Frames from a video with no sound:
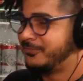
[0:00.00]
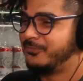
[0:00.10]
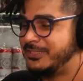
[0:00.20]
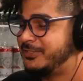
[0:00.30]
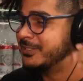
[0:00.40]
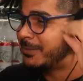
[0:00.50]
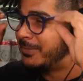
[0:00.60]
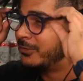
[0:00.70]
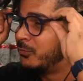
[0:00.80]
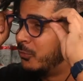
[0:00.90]
fazia uma
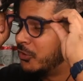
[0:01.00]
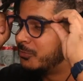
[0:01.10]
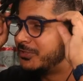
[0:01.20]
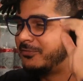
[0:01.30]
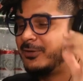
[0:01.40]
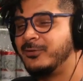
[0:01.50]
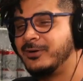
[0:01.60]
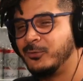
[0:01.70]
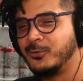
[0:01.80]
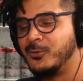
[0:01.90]
tabela no Word, você vê uma,
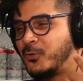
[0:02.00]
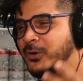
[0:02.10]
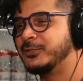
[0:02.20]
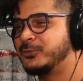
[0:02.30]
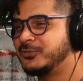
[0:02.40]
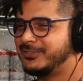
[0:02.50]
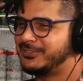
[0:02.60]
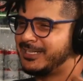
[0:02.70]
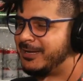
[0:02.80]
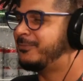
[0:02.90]
o, o, quanto
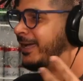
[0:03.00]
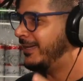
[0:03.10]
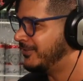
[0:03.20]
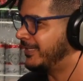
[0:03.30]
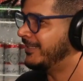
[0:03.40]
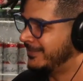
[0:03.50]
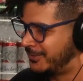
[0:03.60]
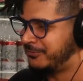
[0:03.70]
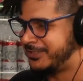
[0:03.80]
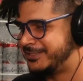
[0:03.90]
de gambiarra a gente está
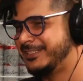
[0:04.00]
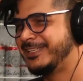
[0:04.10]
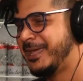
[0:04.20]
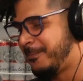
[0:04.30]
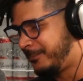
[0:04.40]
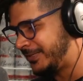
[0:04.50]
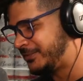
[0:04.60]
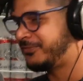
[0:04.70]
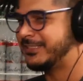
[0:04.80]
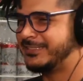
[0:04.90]
tentando fazer é. para
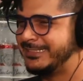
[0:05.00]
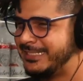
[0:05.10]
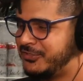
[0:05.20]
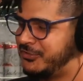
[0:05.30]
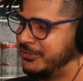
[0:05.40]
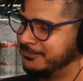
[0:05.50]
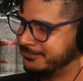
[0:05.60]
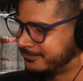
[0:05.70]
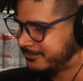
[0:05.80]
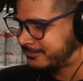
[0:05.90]
se fazer entendido
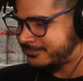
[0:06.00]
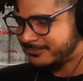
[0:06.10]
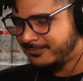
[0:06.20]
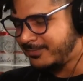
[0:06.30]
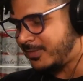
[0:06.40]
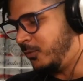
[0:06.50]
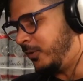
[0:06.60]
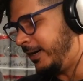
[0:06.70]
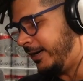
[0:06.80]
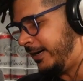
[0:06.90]

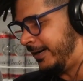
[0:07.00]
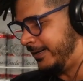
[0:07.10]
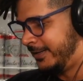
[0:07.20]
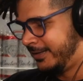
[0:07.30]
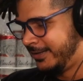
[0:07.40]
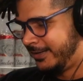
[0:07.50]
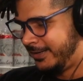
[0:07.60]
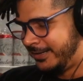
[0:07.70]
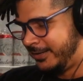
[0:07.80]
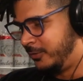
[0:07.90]
a,
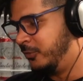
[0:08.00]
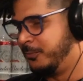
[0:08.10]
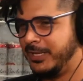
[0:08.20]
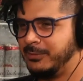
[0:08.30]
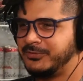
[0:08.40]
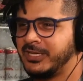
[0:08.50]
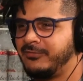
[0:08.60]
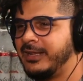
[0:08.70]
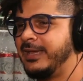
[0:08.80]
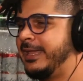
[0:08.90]
a, o PM
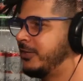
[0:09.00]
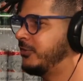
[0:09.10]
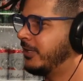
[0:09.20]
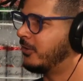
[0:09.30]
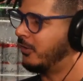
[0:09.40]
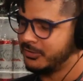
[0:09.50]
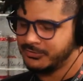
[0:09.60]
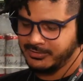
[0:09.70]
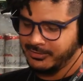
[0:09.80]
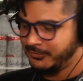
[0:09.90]
escrevia lá a regra de
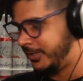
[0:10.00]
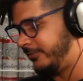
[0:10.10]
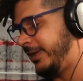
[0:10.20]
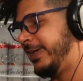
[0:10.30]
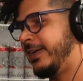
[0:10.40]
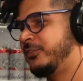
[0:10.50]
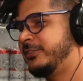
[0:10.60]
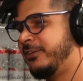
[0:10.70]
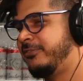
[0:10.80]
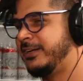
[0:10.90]
negócio, eu escrevia a regra de
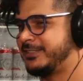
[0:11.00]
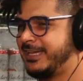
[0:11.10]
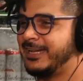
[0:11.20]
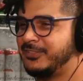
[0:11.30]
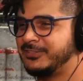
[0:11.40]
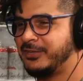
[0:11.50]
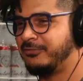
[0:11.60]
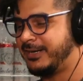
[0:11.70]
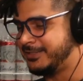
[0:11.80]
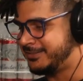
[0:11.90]
interface. Que a regra de
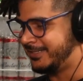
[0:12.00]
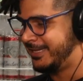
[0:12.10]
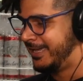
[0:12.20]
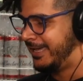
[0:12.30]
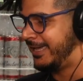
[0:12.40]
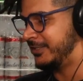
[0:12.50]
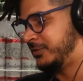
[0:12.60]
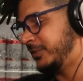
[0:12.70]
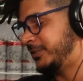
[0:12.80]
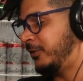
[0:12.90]
interface era se
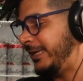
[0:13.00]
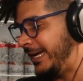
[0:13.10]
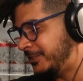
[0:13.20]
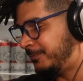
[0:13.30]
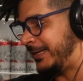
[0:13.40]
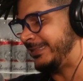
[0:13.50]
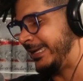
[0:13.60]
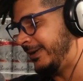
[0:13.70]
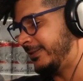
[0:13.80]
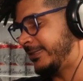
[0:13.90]
você olhasse para a
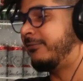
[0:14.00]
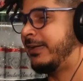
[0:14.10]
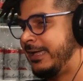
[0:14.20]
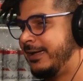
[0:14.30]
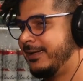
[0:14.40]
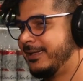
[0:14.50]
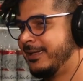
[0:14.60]
tela, tava lá.